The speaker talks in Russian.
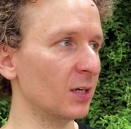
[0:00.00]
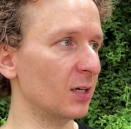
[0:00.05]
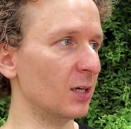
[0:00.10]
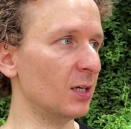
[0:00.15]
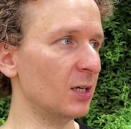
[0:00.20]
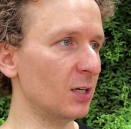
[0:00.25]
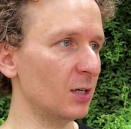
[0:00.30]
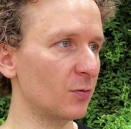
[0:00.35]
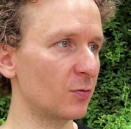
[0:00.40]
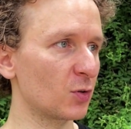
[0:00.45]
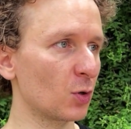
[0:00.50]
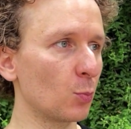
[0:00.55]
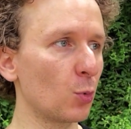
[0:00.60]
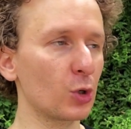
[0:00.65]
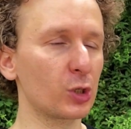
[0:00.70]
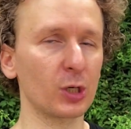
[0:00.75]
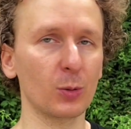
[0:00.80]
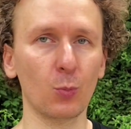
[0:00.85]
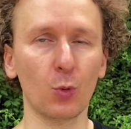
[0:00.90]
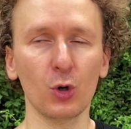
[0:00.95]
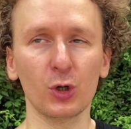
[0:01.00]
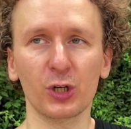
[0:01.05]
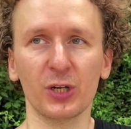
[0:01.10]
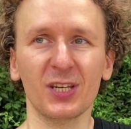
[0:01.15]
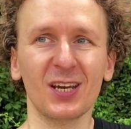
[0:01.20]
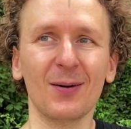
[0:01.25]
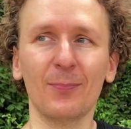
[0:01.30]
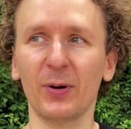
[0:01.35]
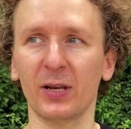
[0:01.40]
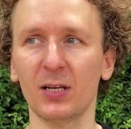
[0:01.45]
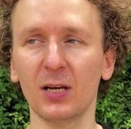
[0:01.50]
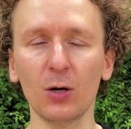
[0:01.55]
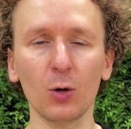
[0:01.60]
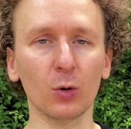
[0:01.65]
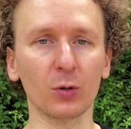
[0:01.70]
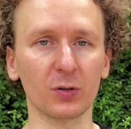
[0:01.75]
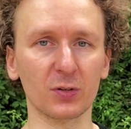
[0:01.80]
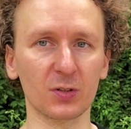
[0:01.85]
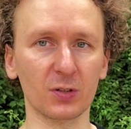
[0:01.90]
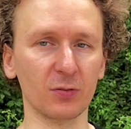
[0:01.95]
и все больше и больше
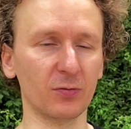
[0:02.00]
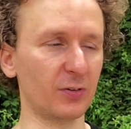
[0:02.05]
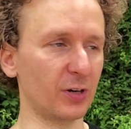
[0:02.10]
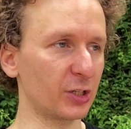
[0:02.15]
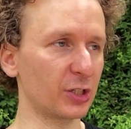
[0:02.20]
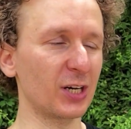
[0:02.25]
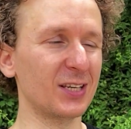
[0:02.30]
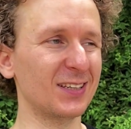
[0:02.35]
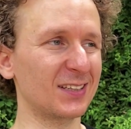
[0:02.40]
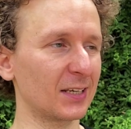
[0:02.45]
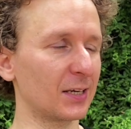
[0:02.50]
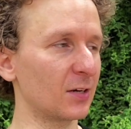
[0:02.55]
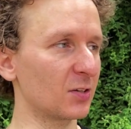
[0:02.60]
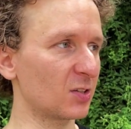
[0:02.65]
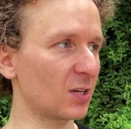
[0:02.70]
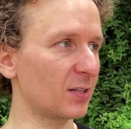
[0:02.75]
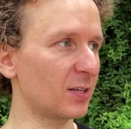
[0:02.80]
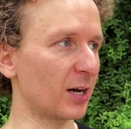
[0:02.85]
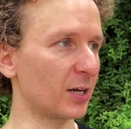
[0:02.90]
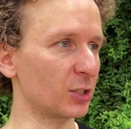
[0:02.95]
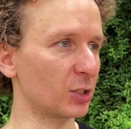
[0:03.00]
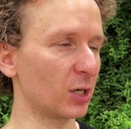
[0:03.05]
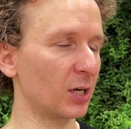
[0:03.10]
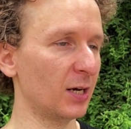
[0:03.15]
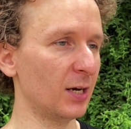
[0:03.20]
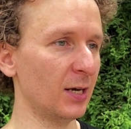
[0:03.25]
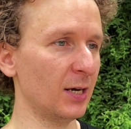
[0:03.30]
неопределенности в решении таких задач.